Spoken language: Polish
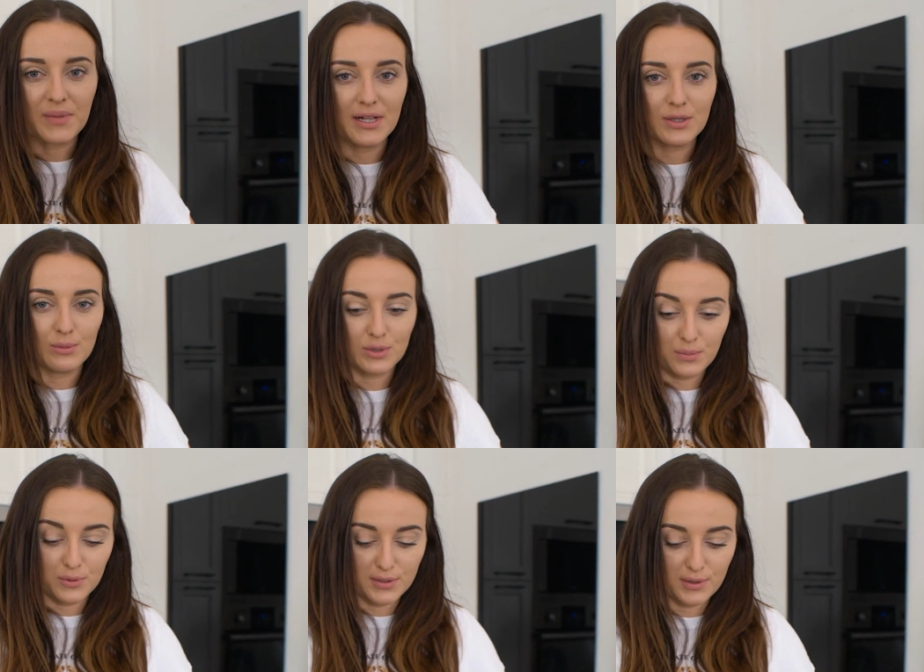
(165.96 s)
ale to może
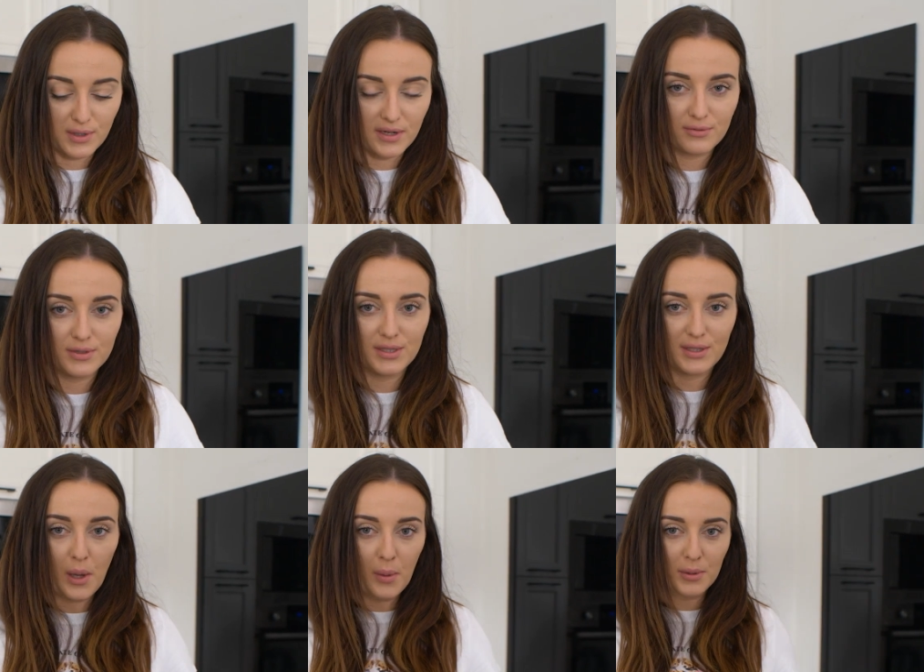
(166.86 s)
później do kawusi
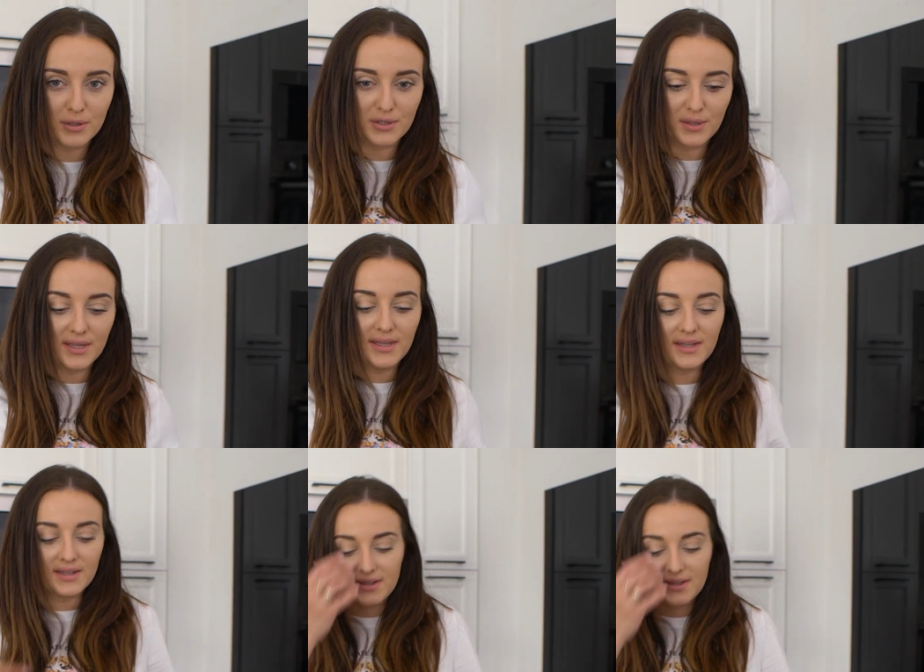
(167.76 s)
mrożonej.